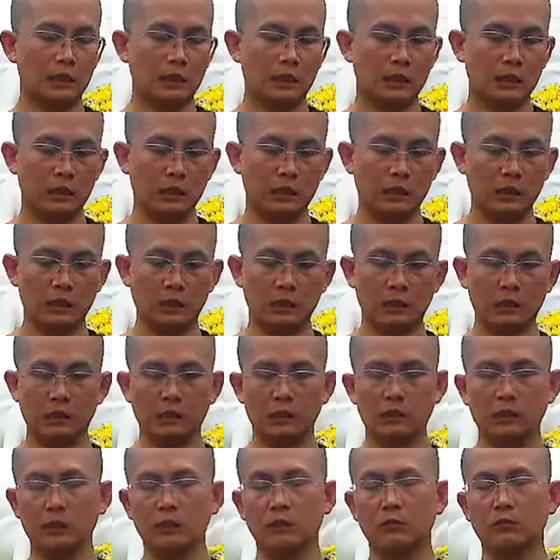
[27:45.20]
ừ,
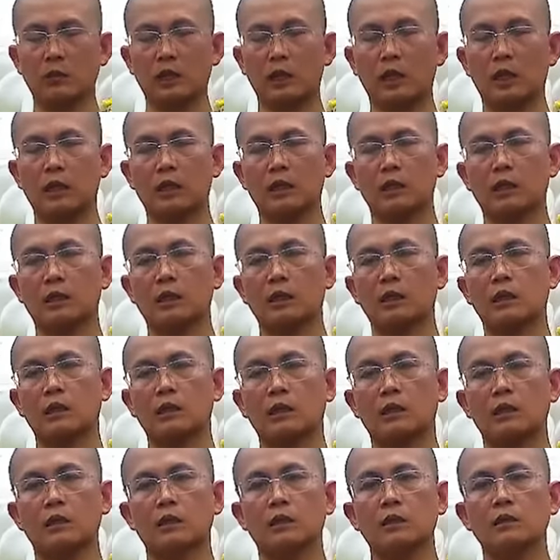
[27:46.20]
nhưng mà
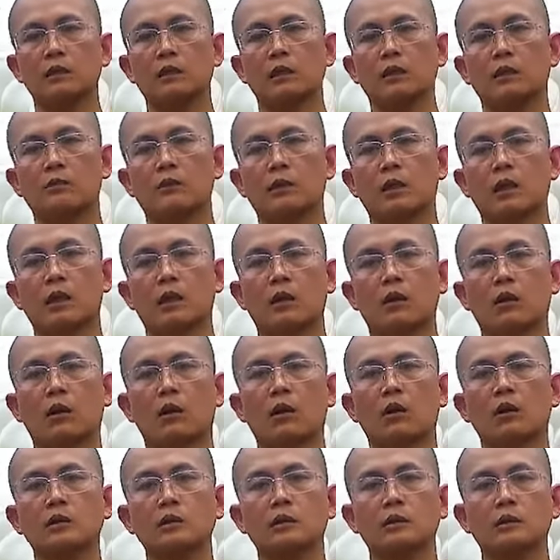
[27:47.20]
cái người mà
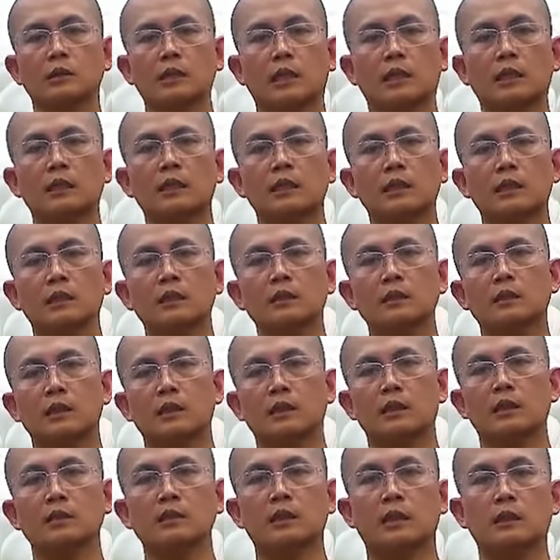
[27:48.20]
có được tránh kiến thì
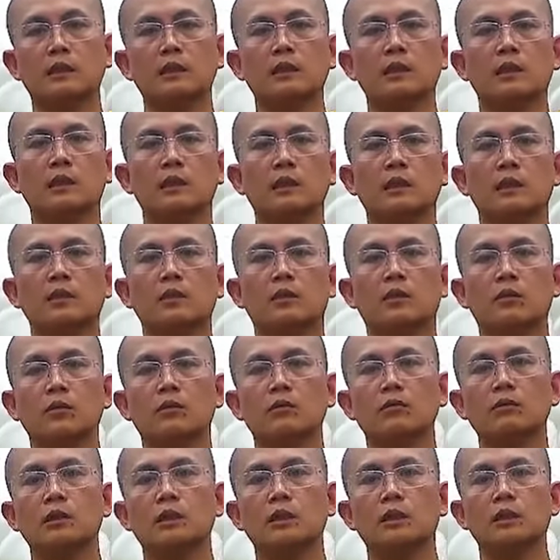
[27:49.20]
cái tránh kiến đấy nó
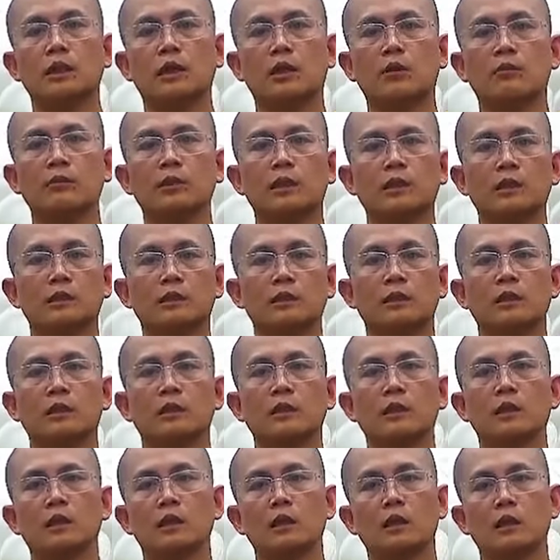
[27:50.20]
cũng đi theo mình
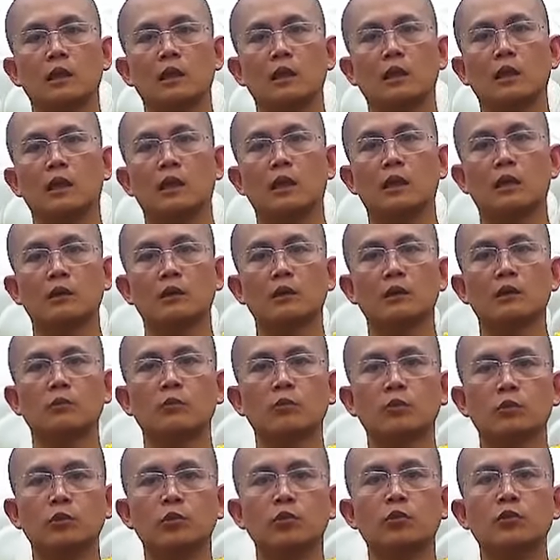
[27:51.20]
uh, được
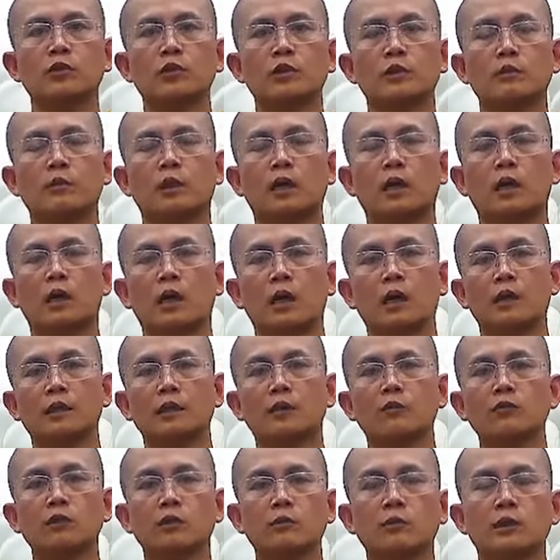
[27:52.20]
một chút nhưng mà
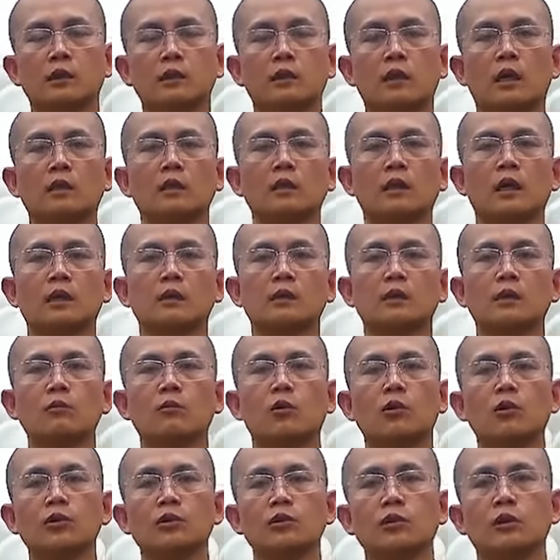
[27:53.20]
nếu như mình thân cận cái
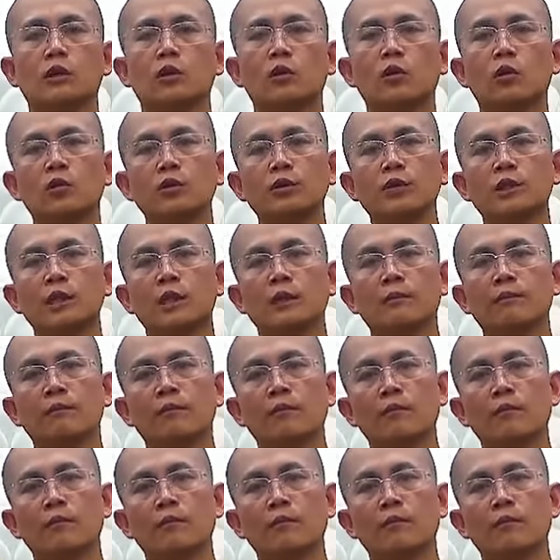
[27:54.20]
môi trường ô nhiễm